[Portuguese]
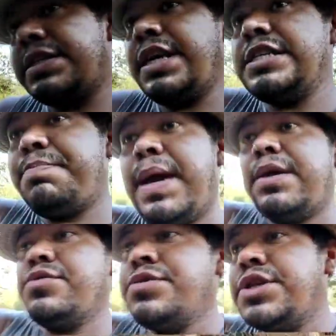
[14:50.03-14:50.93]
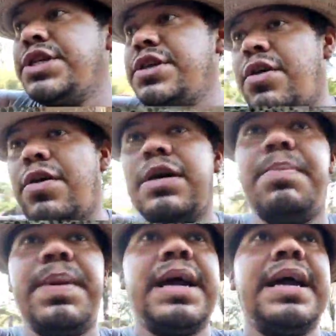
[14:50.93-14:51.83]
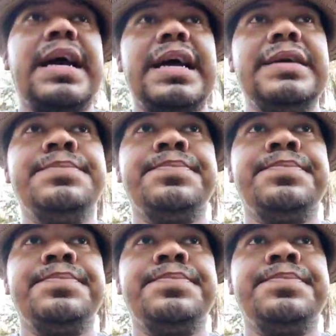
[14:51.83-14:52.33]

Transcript: se a gente pega os ninhos e coloca pra cá.